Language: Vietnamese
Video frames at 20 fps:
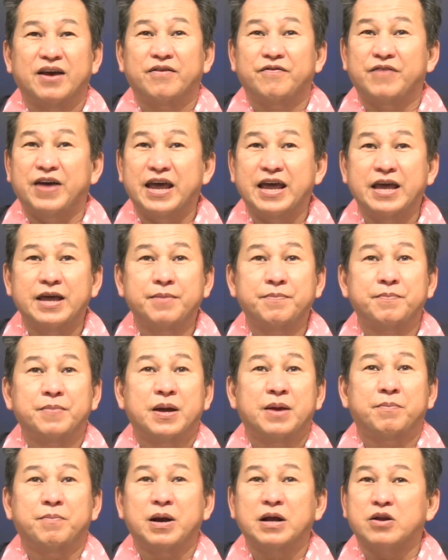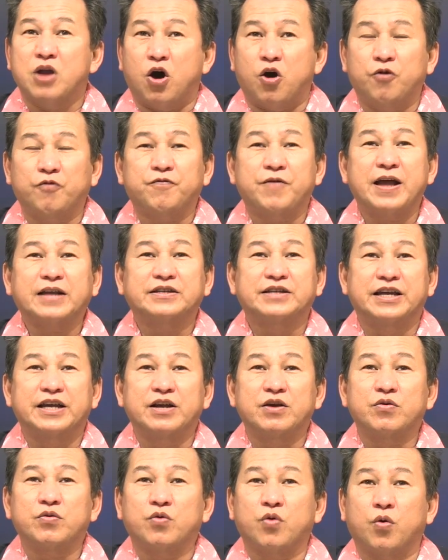Vì mức độ phát
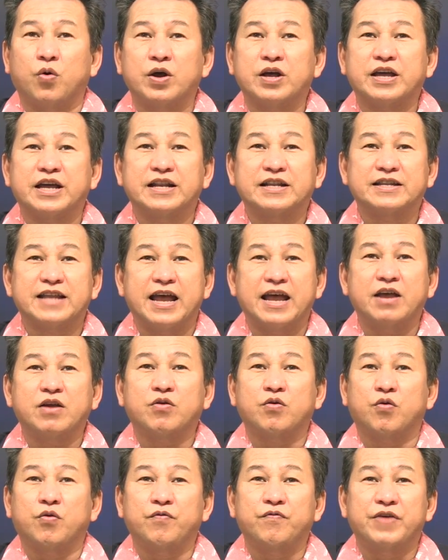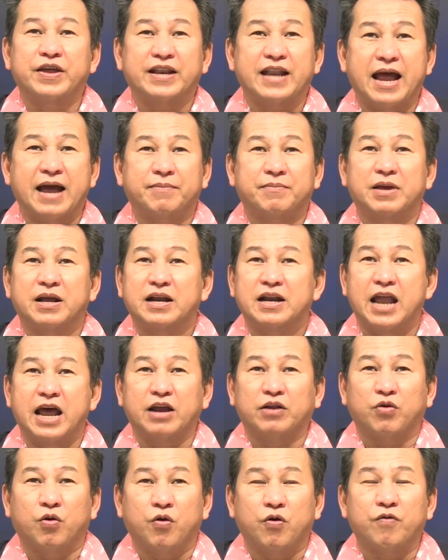triển của kinh tế của Việt Nam
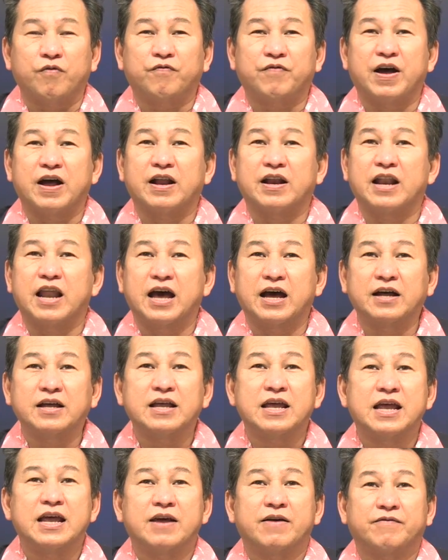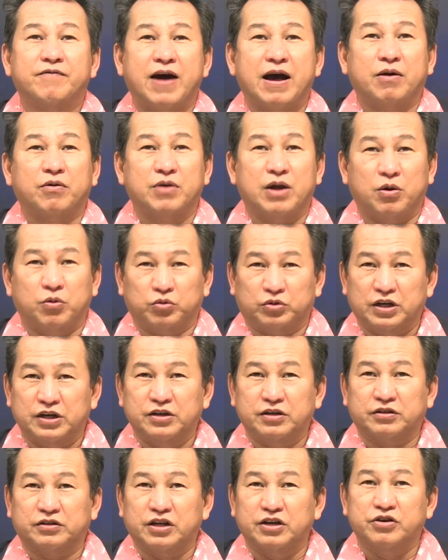lệ thuộc phần lớn vào đầu
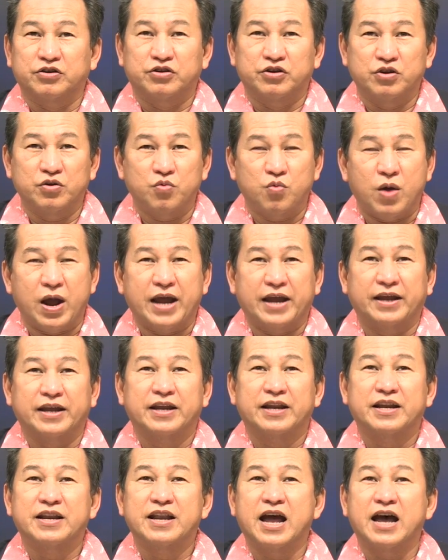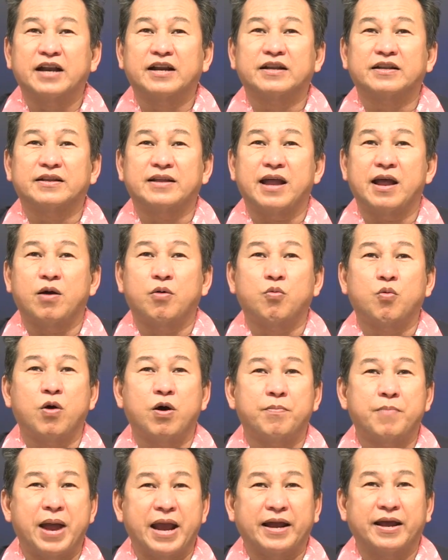tư từ nước ngoài nên theo
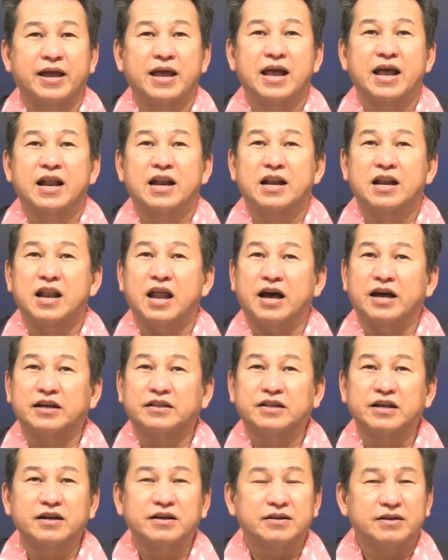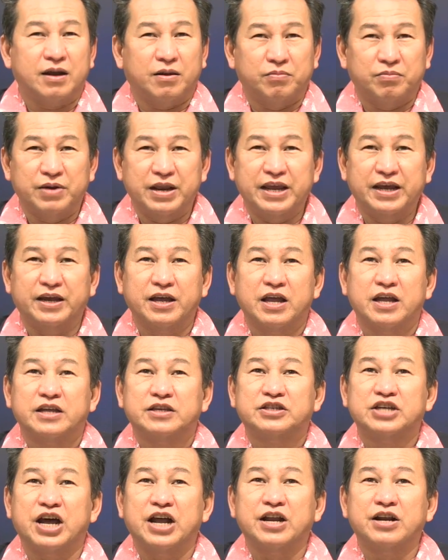World Bank, lợi tức đồng niên
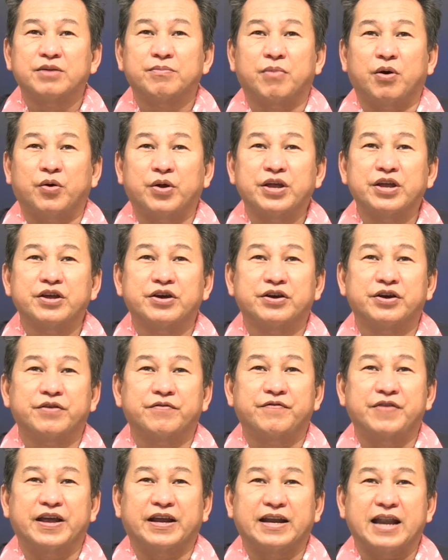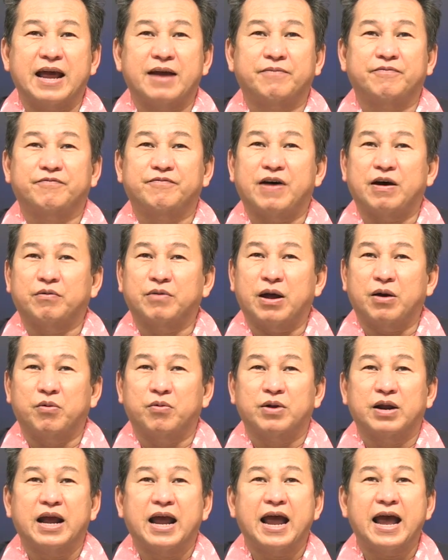trên mỗi người Việt Nam vào
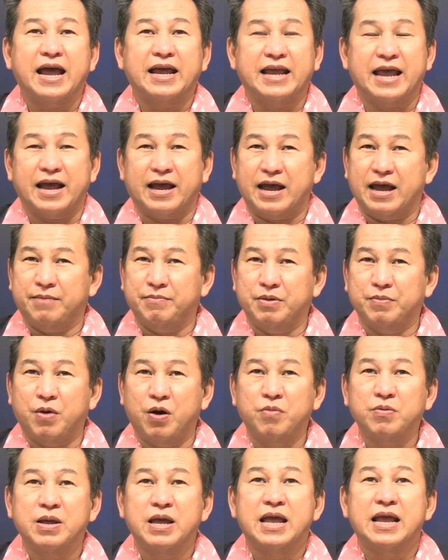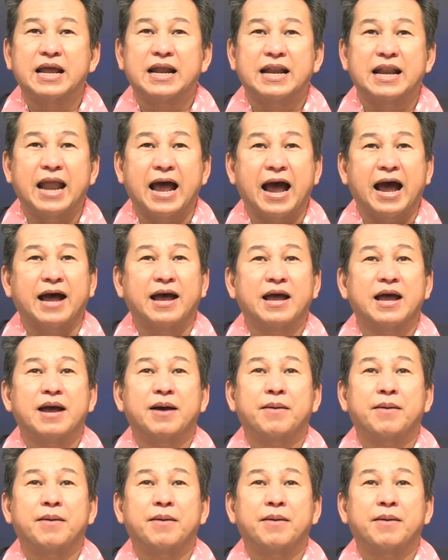đầu 2021 là